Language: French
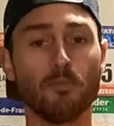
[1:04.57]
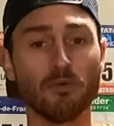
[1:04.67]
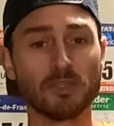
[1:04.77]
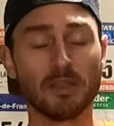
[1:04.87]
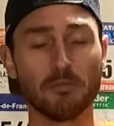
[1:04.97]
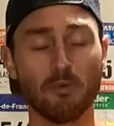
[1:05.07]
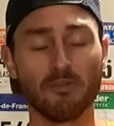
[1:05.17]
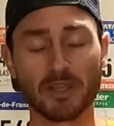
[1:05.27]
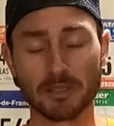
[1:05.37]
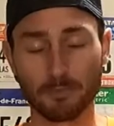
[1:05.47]
pour, ça, pour
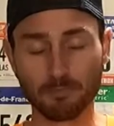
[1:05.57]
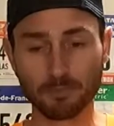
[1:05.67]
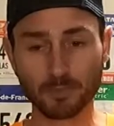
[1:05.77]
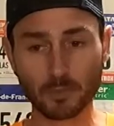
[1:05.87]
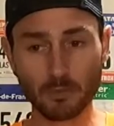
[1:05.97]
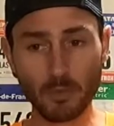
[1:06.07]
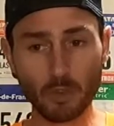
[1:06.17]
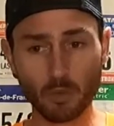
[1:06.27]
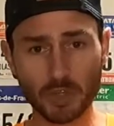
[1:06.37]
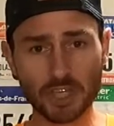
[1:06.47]
faire ça.
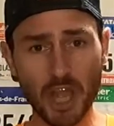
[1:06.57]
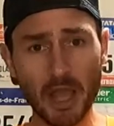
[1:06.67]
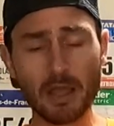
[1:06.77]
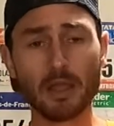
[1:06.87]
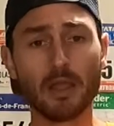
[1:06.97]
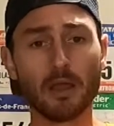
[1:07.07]
Donc déjà,